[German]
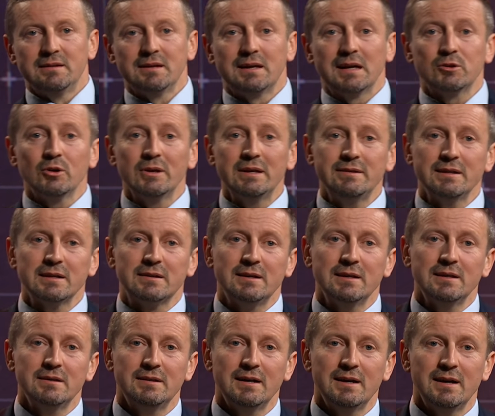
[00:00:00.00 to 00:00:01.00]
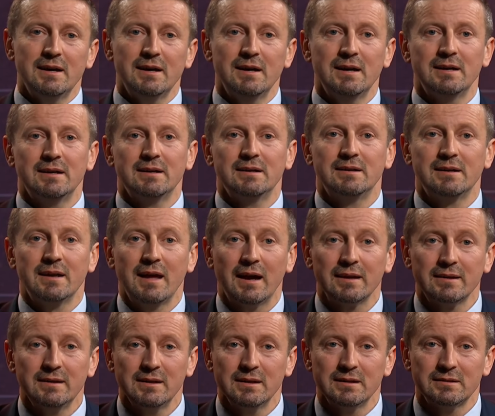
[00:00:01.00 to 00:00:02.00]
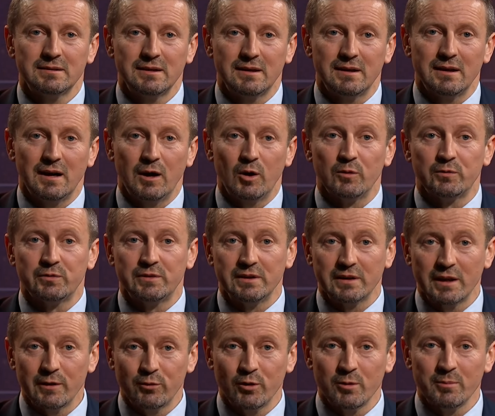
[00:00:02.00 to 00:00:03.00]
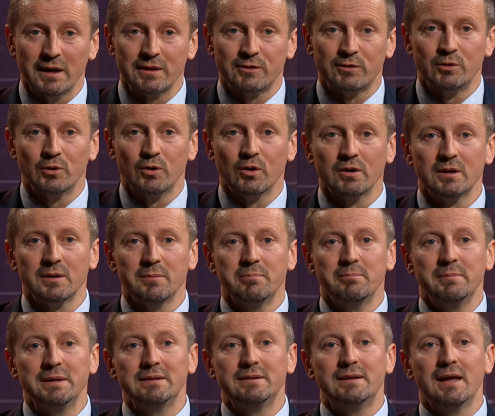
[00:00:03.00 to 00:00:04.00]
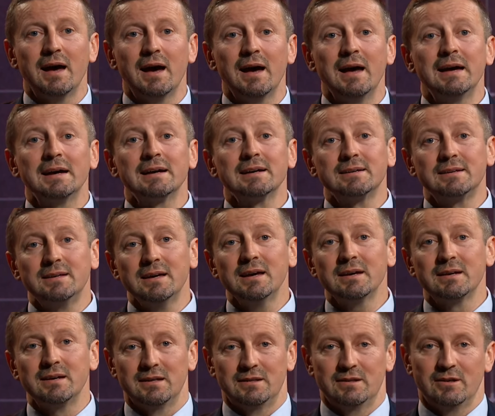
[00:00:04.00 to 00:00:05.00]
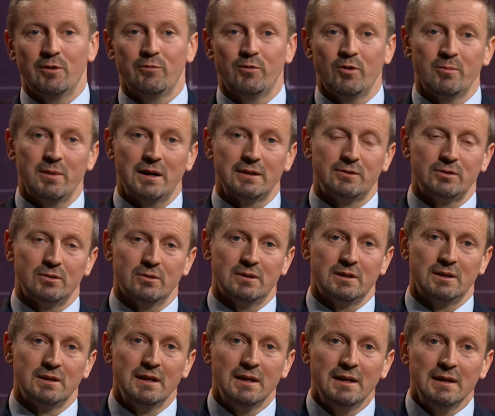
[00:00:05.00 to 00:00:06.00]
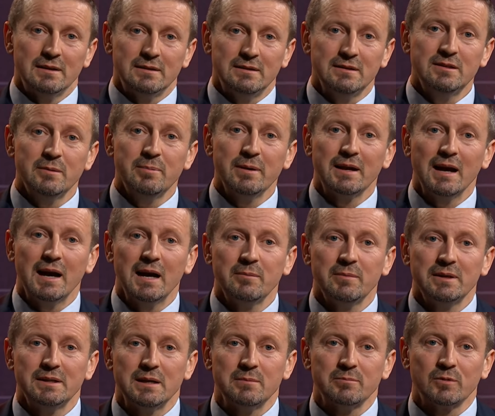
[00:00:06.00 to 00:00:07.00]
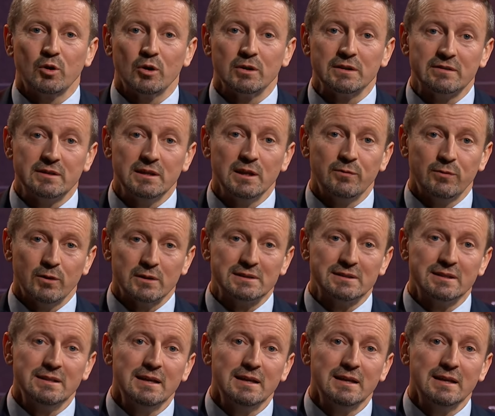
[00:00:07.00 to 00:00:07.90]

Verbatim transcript: Die katholische Kirche reagierte auf die Reformation mit der Gegenreformation. Diese begann mit dem Konzil von